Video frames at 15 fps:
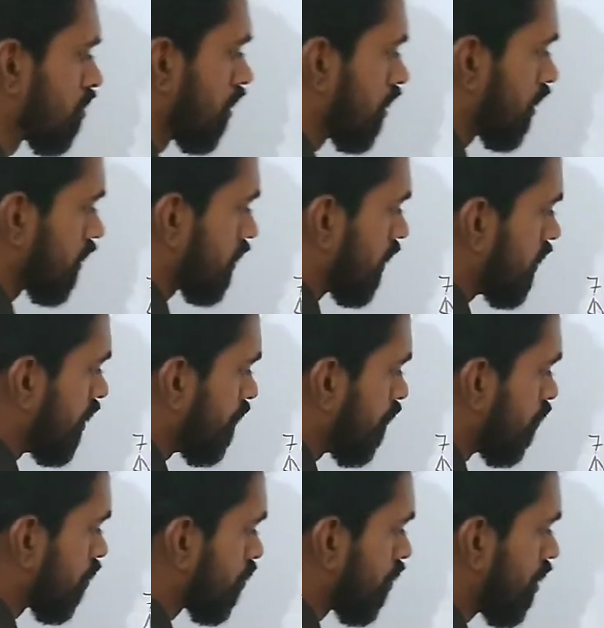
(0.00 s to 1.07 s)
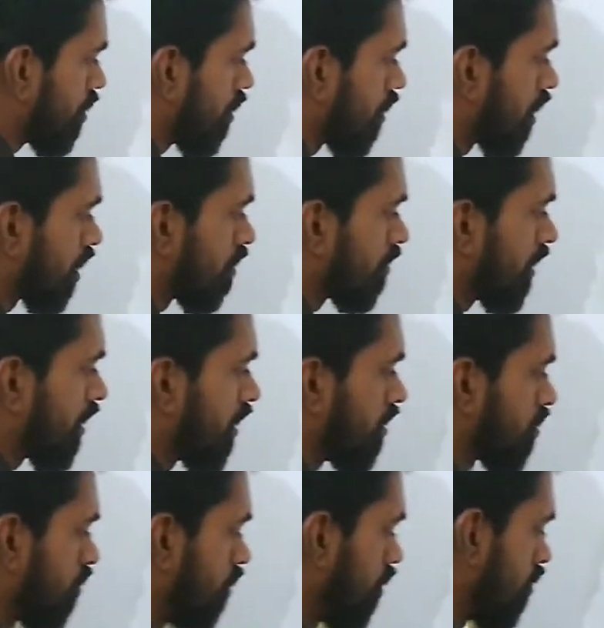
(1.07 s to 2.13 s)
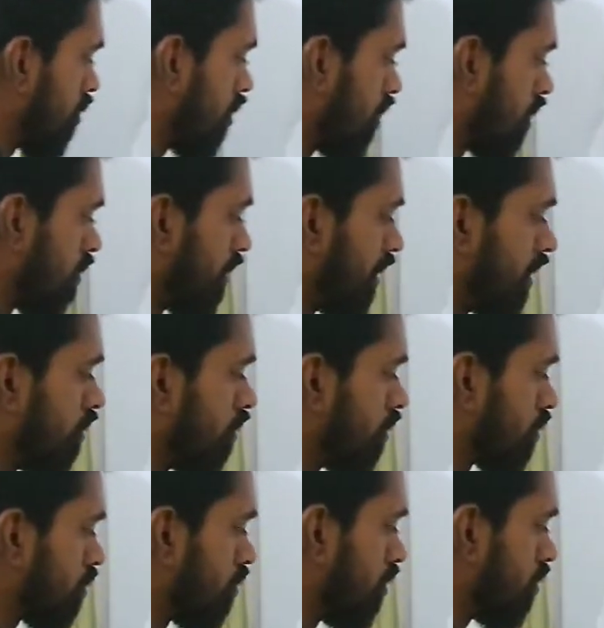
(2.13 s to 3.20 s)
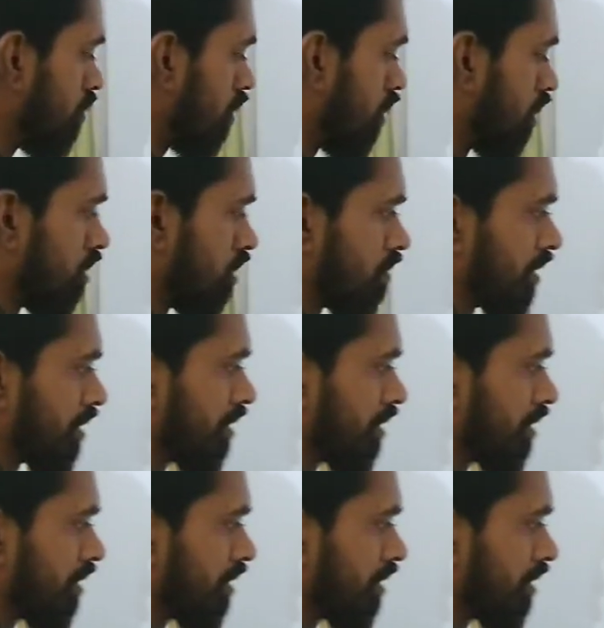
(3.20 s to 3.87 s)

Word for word: रिजोल्व करते हैं ये फोर्स को रिजॉल्व करना पड़ेगा इसको रिजॉल्व करना पड़ेगा और इसको रिजॉल्व करना